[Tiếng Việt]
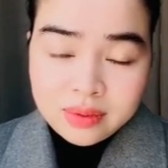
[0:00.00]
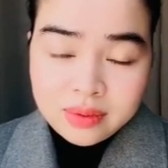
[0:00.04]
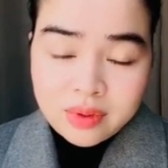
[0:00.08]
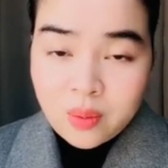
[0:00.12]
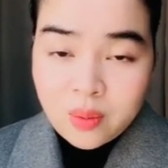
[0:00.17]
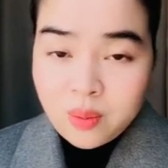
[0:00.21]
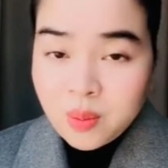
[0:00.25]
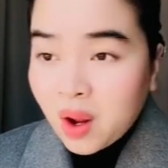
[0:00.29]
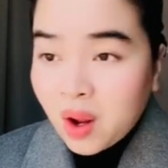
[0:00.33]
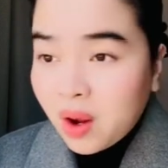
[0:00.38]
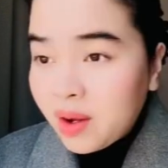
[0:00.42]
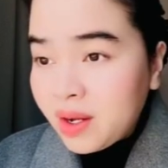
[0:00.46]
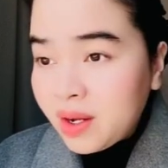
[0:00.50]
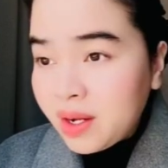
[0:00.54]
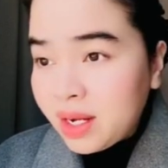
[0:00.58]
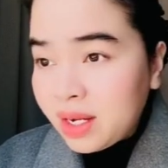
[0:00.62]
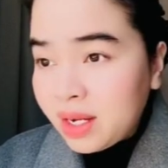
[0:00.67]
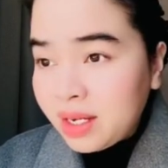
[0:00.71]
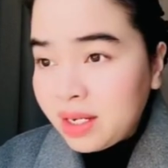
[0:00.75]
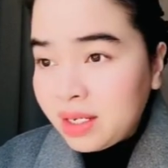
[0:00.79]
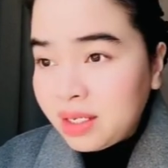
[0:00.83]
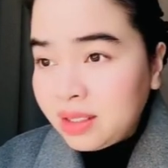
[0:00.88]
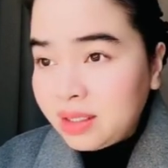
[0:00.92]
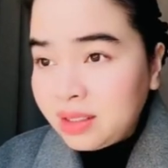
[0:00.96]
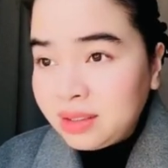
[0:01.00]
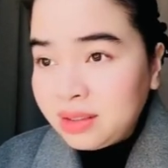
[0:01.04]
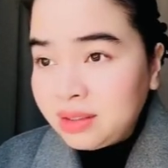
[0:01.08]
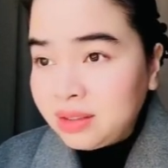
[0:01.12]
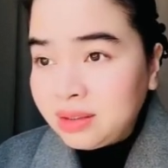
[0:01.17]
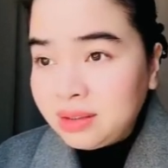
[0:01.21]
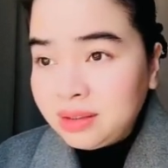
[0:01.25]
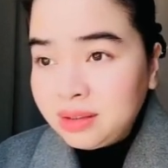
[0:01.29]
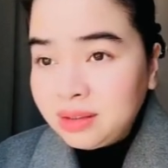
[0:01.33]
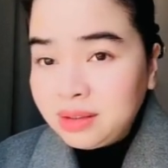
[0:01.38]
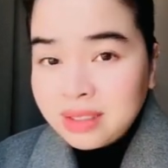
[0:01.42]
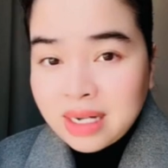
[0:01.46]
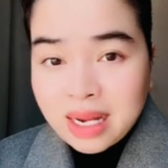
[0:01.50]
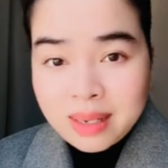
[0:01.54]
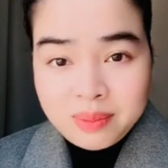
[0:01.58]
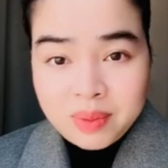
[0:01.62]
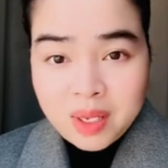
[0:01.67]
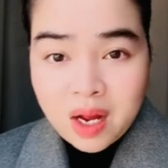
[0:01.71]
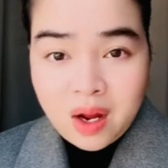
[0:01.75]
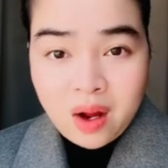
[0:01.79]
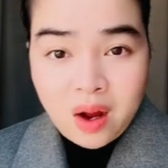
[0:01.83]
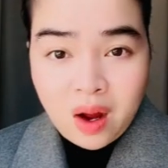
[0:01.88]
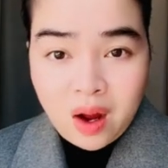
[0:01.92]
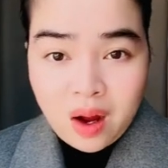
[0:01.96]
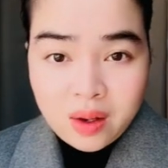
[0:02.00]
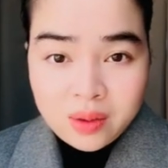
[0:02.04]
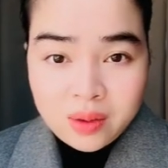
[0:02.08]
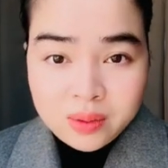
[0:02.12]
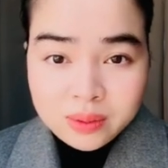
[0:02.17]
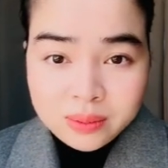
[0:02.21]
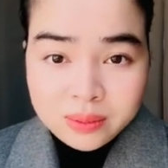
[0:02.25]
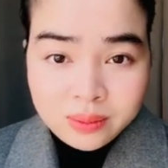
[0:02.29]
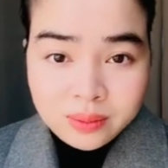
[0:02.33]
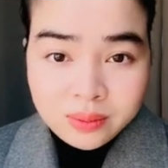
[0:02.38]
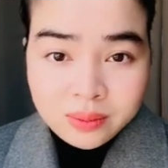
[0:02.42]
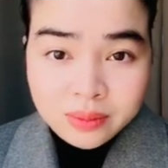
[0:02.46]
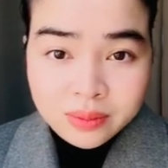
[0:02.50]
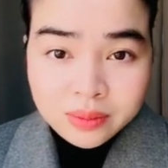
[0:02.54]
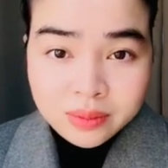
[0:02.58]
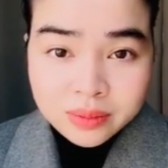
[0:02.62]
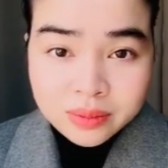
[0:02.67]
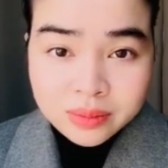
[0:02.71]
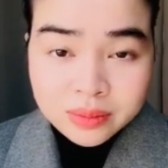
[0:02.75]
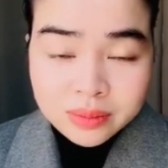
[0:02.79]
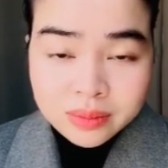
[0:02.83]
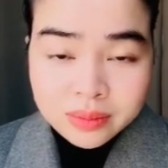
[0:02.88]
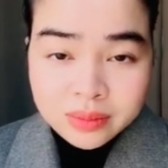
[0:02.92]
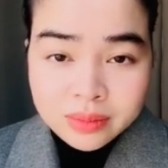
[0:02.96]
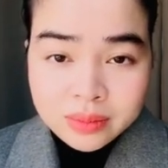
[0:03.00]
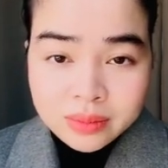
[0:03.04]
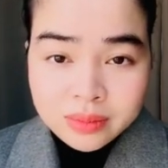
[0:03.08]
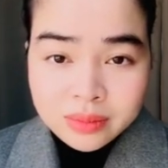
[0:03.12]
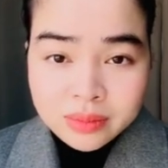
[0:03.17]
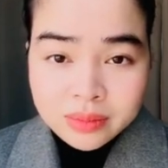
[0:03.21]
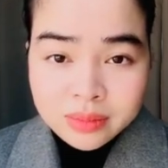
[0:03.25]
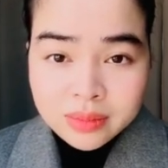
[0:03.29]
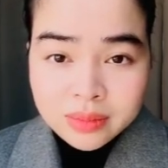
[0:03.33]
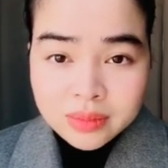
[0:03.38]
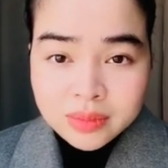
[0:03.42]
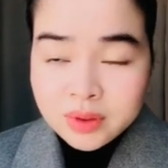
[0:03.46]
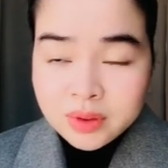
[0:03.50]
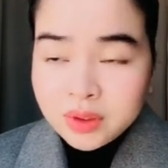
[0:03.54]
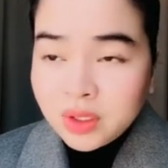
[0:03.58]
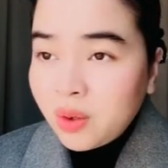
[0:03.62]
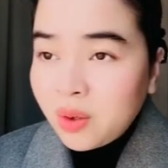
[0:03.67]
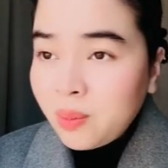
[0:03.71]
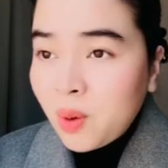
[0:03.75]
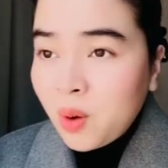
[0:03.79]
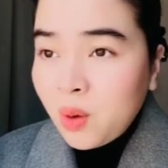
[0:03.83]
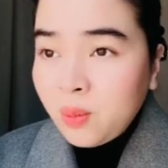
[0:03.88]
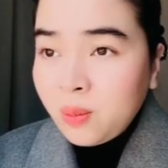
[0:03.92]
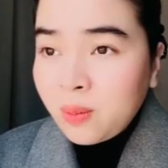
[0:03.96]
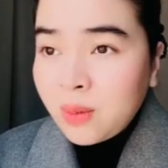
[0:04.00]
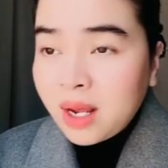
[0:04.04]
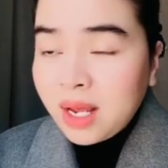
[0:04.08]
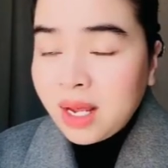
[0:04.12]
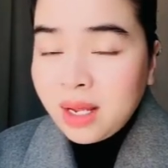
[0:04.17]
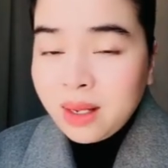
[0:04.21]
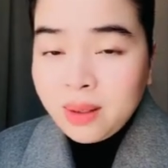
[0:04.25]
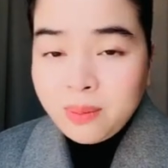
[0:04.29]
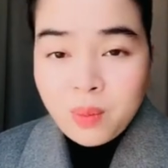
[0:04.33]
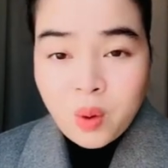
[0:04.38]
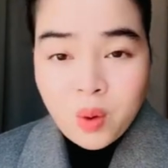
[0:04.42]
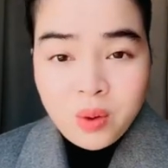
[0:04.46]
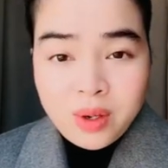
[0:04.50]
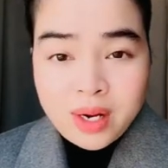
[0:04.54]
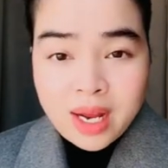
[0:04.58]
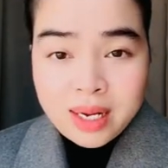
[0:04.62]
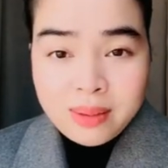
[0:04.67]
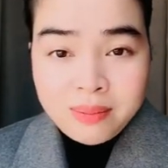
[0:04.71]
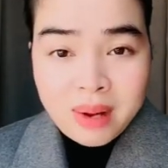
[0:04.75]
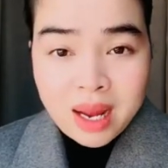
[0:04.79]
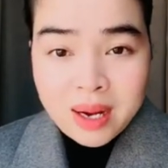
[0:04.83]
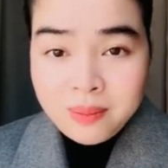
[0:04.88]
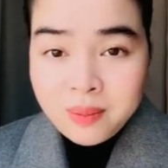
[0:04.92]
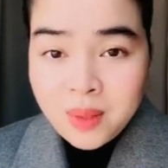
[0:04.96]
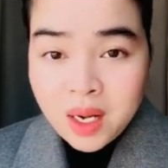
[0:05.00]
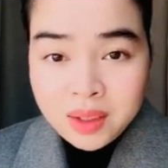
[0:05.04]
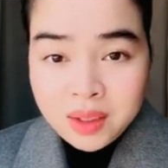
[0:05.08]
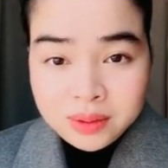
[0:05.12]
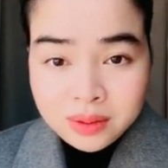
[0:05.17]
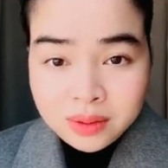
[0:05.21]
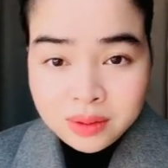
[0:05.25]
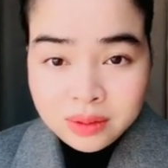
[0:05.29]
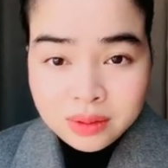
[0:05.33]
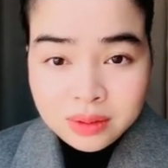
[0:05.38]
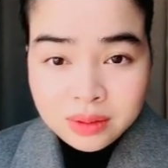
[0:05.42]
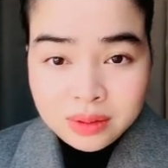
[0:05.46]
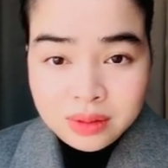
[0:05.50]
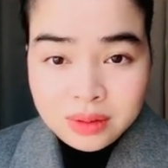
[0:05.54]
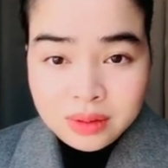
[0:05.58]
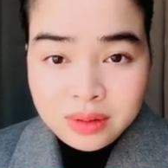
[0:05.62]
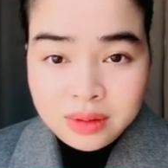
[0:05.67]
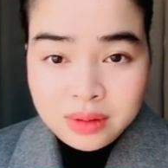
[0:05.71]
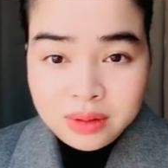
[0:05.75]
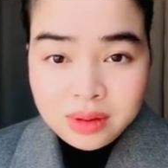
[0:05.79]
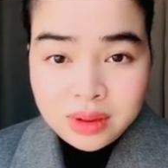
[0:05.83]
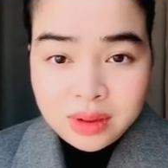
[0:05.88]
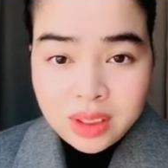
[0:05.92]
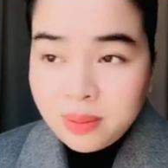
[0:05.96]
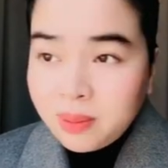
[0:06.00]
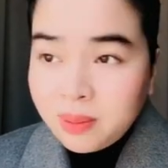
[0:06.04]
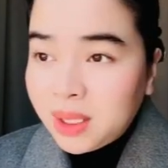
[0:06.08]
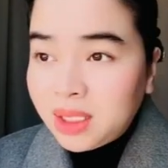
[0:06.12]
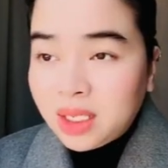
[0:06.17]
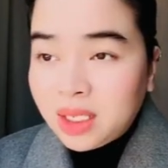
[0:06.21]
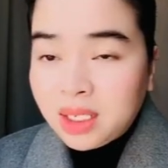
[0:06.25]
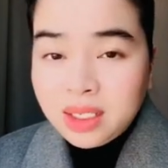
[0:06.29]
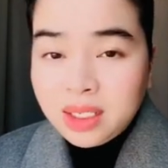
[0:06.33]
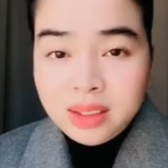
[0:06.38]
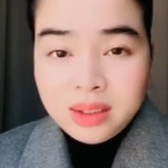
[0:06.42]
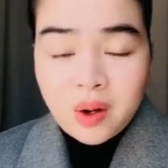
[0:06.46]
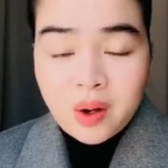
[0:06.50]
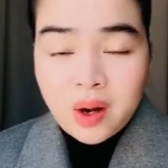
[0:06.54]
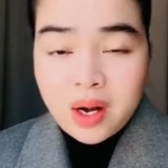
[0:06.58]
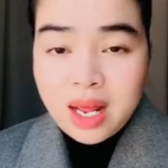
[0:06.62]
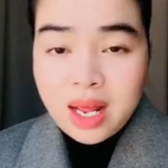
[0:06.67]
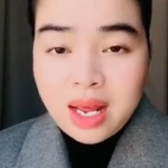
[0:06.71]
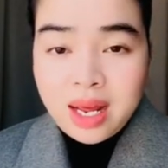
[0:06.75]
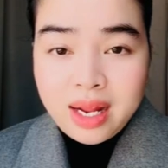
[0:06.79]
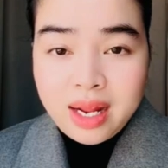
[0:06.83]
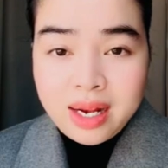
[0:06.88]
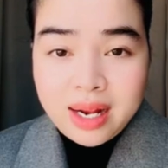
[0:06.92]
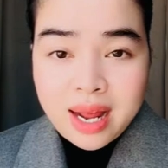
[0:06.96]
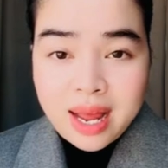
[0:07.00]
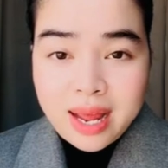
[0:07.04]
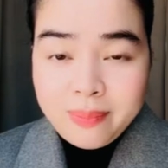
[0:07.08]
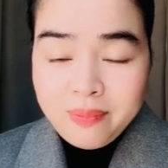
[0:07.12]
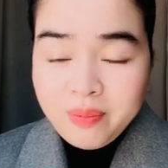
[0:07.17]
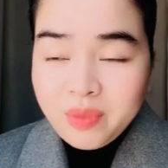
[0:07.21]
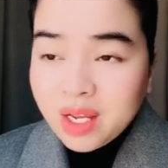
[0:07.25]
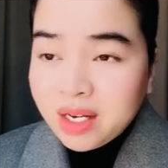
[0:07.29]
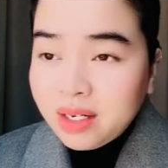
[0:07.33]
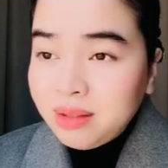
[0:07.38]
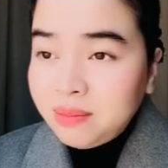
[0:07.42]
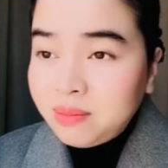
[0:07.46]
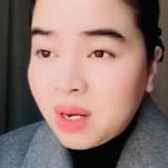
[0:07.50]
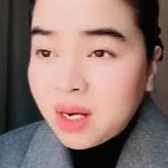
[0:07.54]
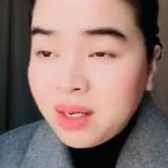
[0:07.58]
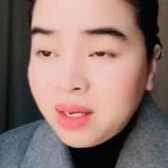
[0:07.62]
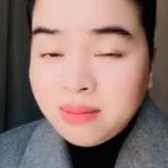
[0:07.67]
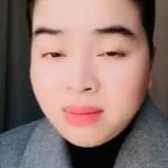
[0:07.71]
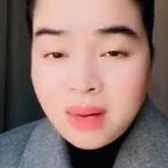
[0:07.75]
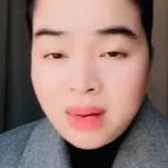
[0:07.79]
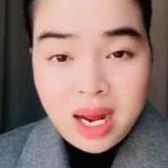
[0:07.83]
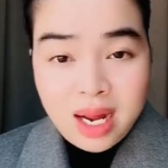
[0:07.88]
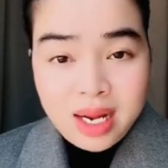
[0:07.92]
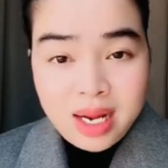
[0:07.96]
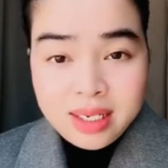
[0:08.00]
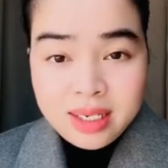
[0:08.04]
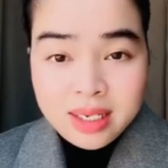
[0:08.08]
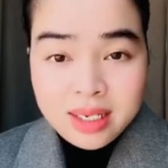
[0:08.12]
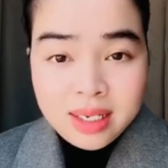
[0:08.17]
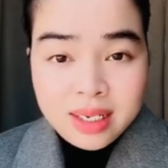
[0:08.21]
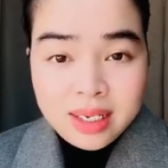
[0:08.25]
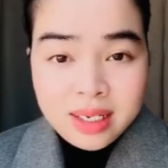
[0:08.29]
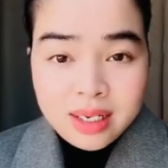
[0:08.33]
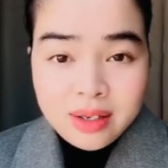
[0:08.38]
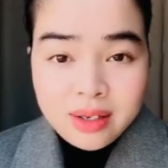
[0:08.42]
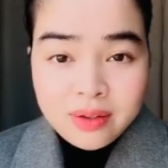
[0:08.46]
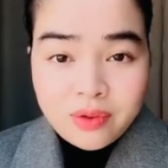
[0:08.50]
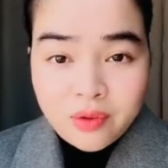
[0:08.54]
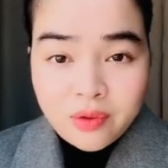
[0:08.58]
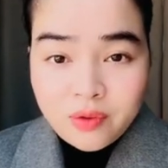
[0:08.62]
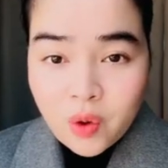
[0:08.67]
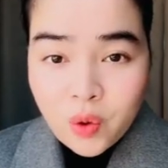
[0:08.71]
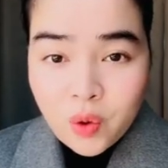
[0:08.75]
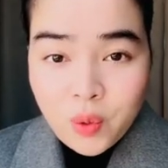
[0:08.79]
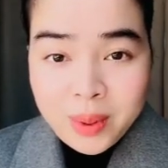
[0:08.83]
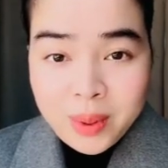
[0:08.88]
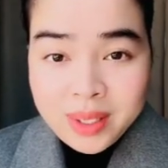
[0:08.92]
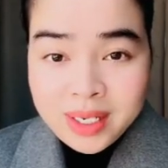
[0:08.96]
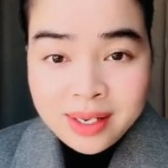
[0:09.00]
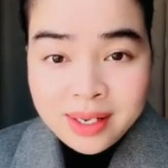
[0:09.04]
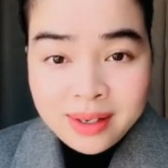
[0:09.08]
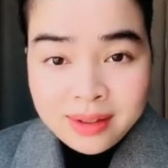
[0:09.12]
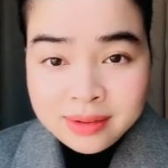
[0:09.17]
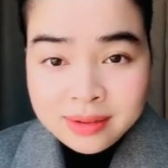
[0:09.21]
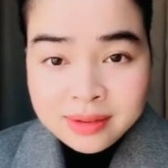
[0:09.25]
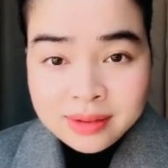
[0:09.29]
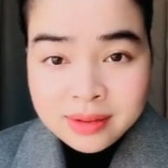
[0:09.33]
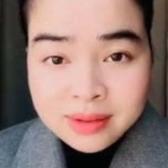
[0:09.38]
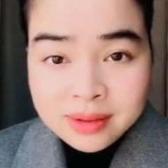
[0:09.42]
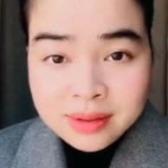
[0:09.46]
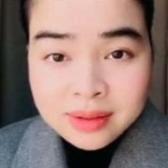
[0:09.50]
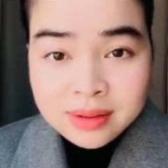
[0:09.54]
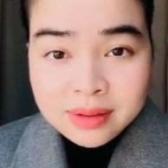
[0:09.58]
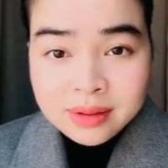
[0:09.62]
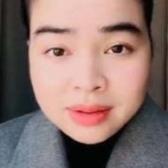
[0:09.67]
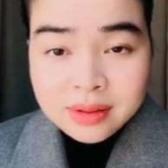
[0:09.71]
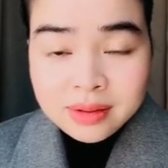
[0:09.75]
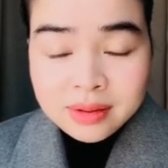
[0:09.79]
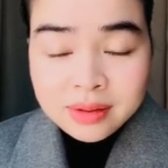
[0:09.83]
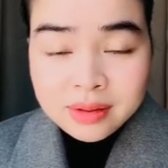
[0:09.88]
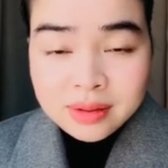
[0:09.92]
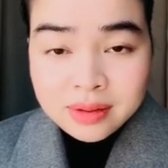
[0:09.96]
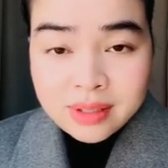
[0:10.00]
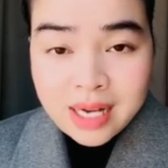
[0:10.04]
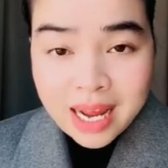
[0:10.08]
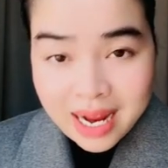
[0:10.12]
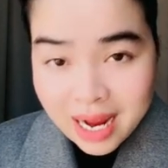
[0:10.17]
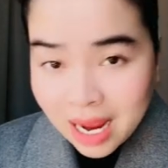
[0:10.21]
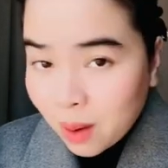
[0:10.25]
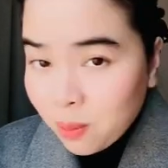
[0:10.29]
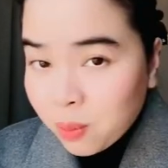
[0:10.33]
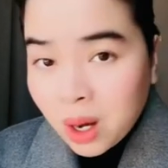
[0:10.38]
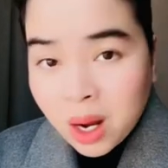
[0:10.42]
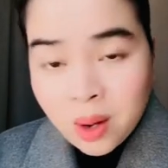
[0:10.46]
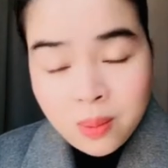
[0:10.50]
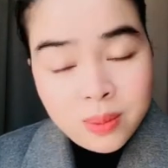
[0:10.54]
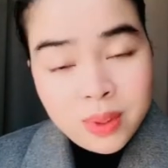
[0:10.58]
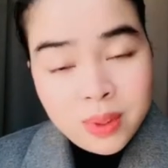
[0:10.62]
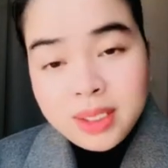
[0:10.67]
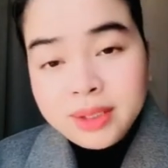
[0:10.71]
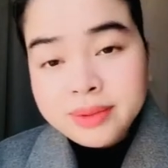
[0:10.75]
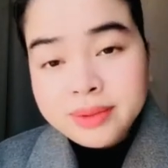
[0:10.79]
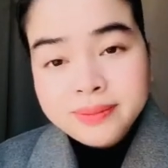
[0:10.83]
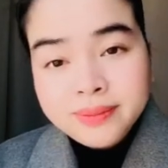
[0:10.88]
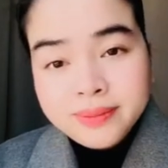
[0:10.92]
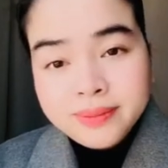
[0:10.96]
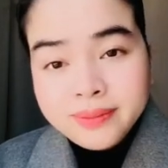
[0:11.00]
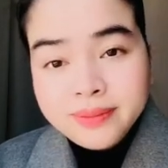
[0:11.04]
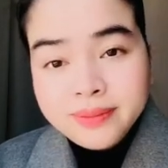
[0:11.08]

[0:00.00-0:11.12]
còn thôi ờ, làm thợ hồ rồi buôn ờ, buôn gánh bán bưng như bình thường hoặc là làm những bưng bê phục vụ bình thường đại học không á